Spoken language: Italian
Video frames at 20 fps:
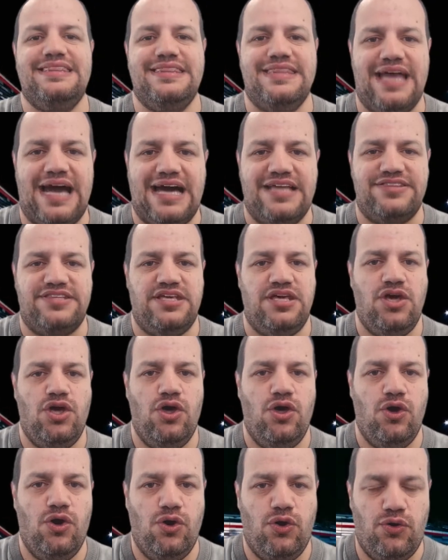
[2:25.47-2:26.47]
dati
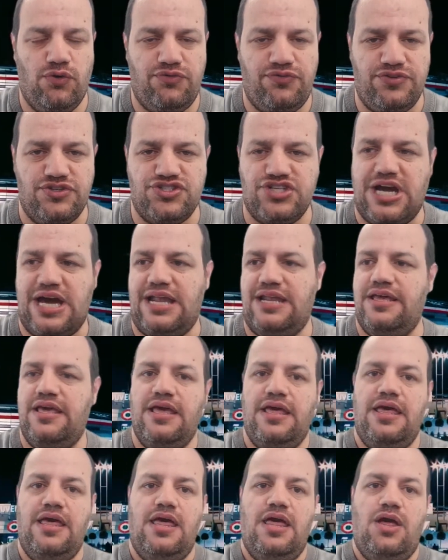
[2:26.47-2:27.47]
ufficiali.
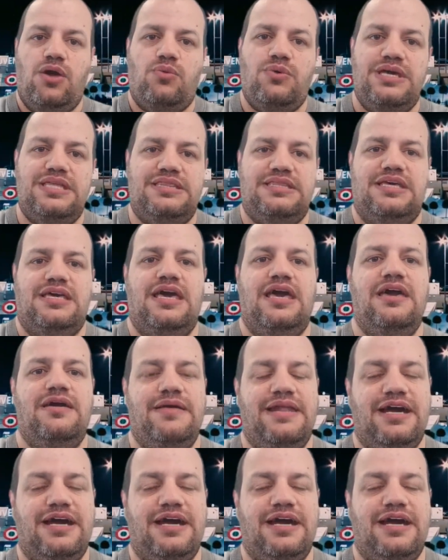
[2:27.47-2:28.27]
Quindi mi